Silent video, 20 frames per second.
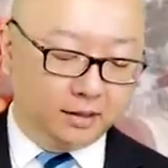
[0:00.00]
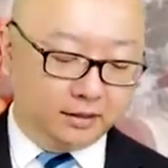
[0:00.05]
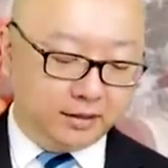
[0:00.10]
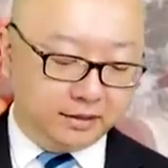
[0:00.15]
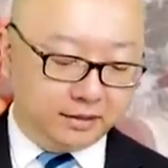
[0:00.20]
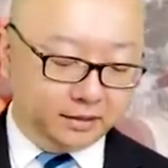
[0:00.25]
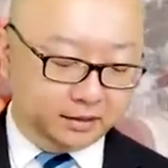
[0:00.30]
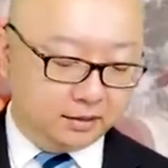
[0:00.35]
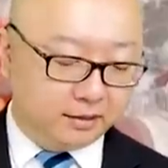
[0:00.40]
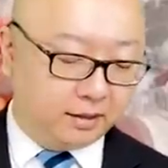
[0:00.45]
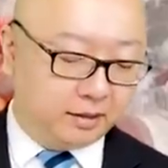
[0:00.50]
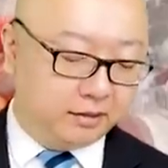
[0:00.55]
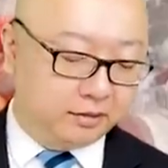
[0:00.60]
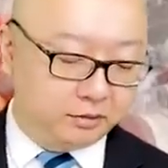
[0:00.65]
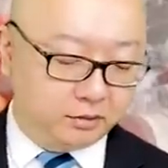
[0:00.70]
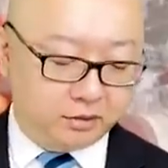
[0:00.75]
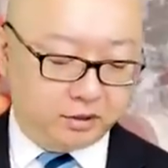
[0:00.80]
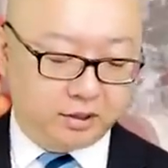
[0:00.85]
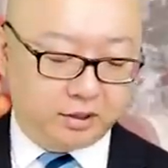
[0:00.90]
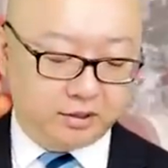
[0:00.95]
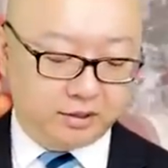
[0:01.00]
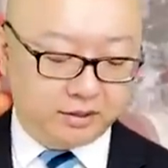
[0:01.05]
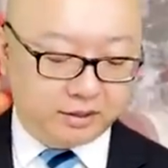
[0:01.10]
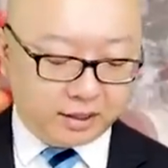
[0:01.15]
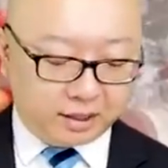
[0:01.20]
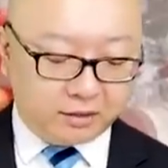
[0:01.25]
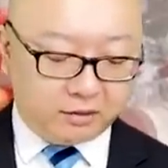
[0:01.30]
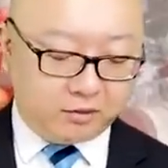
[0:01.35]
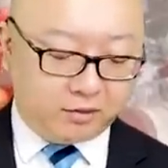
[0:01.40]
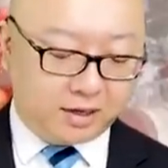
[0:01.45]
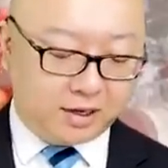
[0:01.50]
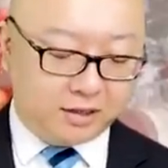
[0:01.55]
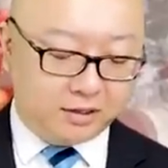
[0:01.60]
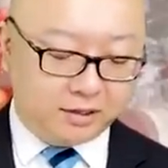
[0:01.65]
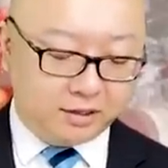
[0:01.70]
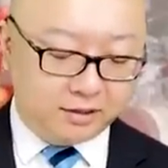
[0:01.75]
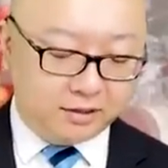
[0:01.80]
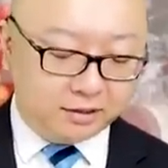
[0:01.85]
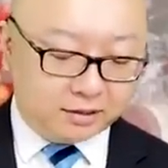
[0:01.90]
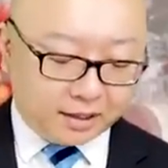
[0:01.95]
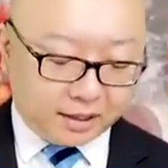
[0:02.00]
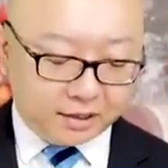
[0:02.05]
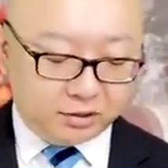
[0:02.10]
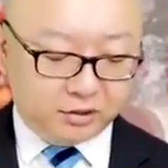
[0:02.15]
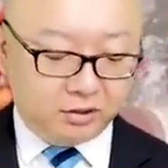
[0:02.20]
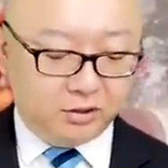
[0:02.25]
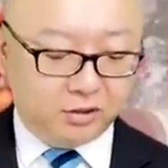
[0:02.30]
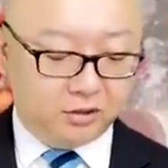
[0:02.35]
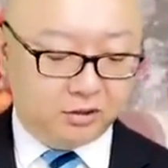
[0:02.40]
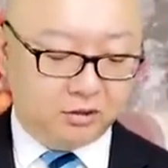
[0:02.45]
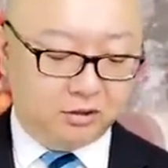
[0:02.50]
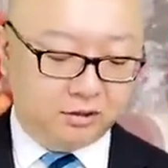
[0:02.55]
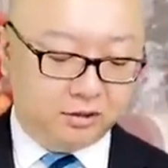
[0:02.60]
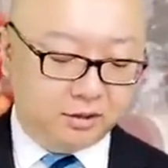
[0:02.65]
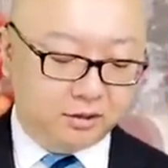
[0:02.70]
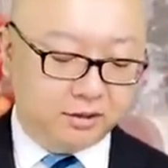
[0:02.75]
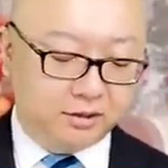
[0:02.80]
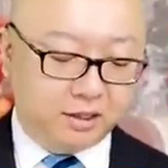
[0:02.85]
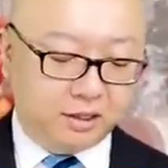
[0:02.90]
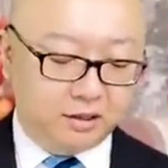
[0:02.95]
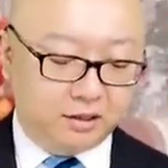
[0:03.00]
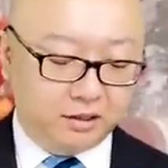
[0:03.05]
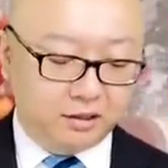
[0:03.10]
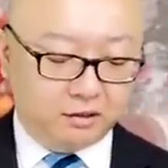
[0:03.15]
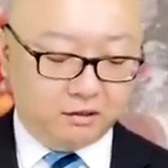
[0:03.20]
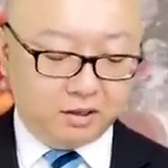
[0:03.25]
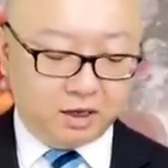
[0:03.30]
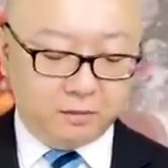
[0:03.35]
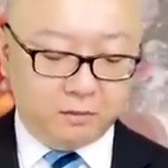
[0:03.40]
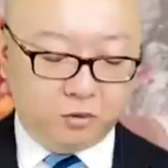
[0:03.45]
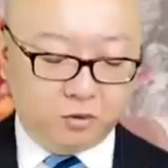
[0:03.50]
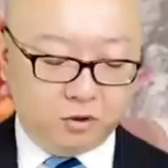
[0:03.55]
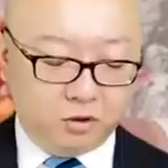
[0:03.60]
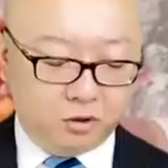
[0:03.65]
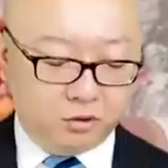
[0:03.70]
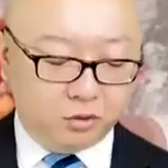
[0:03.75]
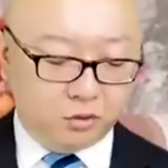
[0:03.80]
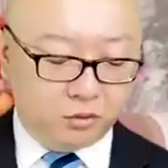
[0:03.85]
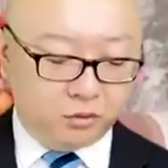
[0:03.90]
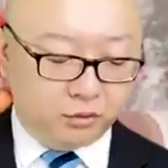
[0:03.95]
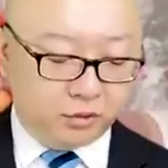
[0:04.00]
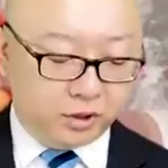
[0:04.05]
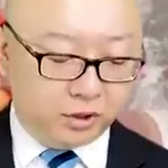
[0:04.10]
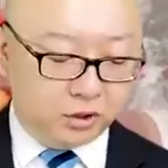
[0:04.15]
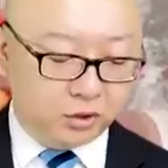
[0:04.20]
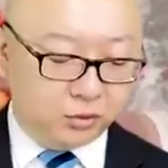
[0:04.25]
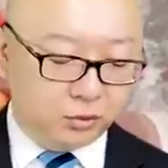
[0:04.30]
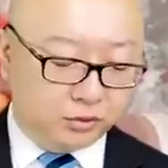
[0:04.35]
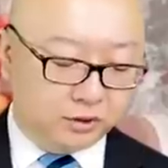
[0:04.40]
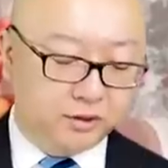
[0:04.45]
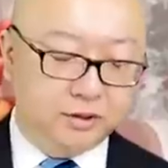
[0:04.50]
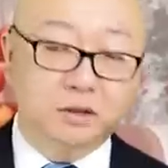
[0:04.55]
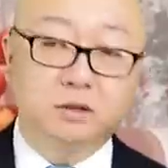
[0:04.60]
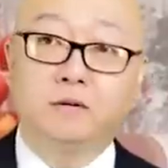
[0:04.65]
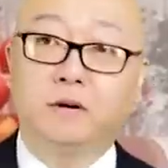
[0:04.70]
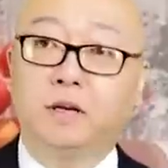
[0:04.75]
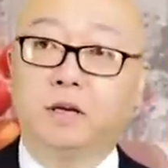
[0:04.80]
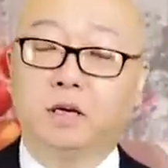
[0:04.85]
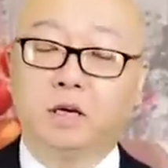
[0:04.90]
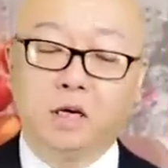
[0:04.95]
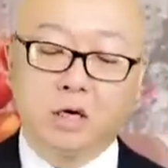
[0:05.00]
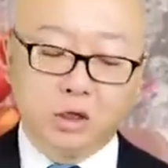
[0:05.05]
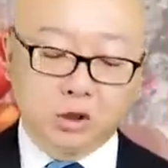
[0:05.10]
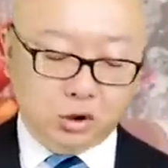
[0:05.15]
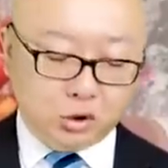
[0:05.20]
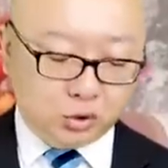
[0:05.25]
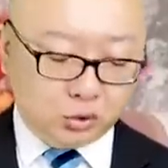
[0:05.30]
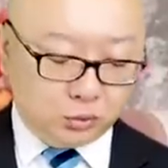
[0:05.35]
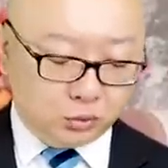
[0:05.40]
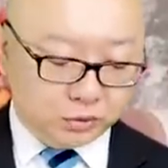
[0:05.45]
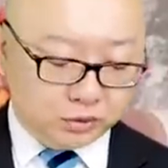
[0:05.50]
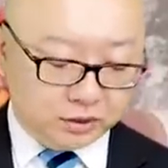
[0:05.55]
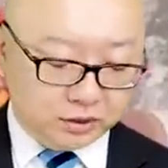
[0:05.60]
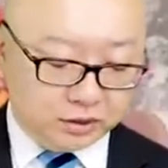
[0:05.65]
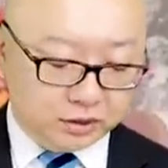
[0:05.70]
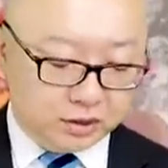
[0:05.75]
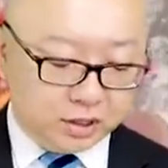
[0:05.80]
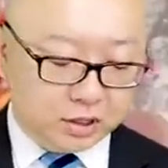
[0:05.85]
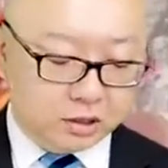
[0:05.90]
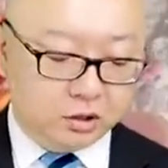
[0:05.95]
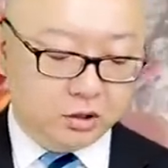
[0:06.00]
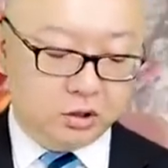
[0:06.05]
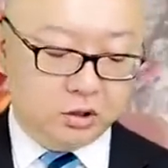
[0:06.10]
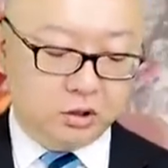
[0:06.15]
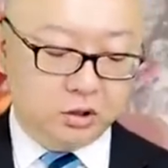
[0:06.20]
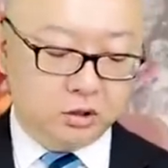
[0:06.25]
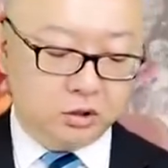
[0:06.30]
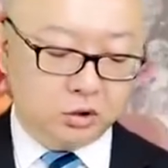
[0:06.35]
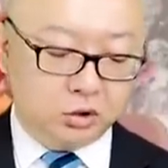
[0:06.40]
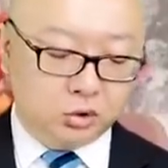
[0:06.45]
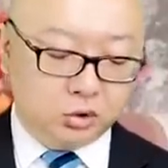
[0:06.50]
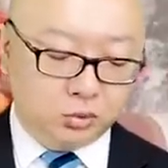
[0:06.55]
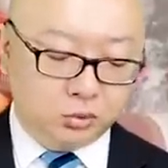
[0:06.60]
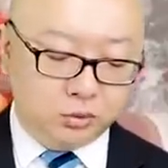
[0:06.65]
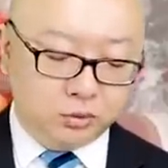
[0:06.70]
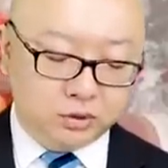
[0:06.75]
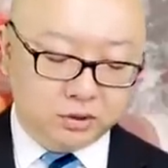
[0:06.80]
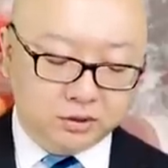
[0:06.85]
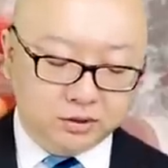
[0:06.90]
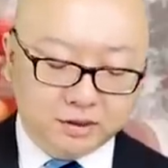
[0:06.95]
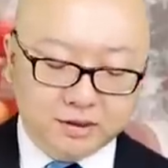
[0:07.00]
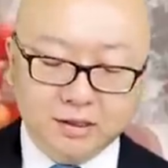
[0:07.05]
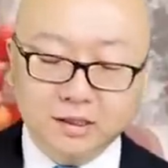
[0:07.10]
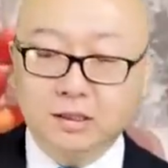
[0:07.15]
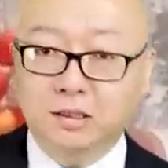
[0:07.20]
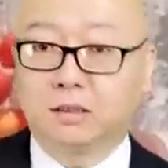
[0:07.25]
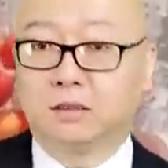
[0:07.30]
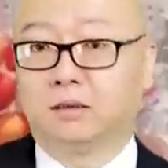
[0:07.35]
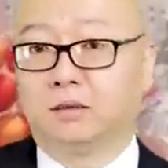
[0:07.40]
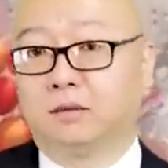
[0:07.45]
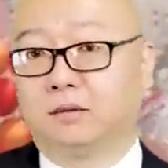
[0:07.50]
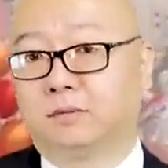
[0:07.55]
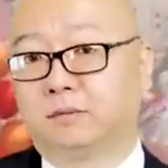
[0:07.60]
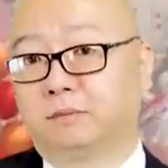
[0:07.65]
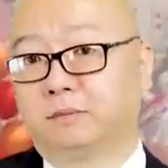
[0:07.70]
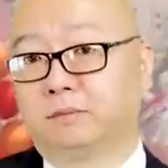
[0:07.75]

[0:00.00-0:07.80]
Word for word: 第四个就是要强化人才支持，增强领导干部和公务员数字思维、数字认知、数字技能。